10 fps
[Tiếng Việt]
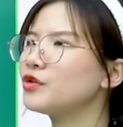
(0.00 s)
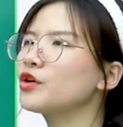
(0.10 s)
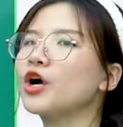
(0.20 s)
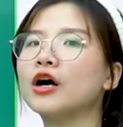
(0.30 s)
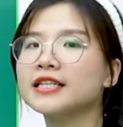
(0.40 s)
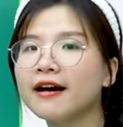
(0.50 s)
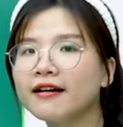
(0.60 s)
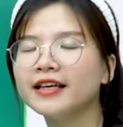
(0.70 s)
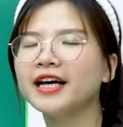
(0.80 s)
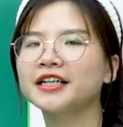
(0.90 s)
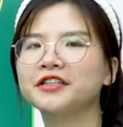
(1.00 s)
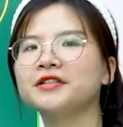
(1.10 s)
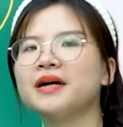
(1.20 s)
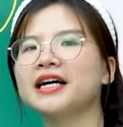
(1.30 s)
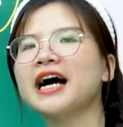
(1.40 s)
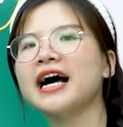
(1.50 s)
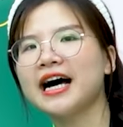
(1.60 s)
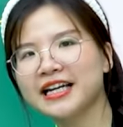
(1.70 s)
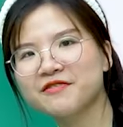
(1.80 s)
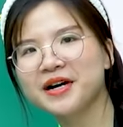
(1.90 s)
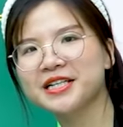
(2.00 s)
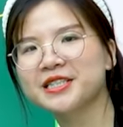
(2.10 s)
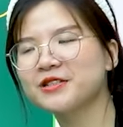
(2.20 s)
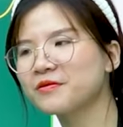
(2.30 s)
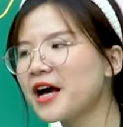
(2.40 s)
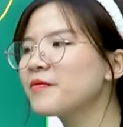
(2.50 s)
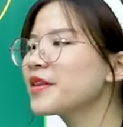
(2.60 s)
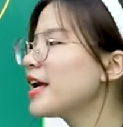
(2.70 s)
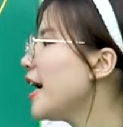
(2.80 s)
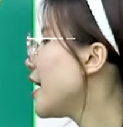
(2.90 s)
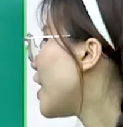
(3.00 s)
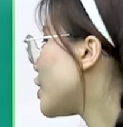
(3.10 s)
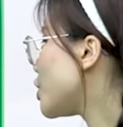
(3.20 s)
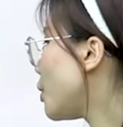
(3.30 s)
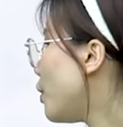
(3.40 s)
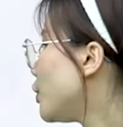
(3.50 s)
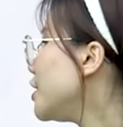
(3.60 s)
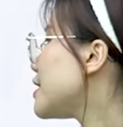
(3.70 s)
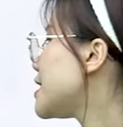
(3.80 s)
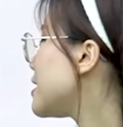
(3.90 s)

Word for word: ví dụ tôi có xe hơi kuruma ga arimas đúng nào còn số 4 từ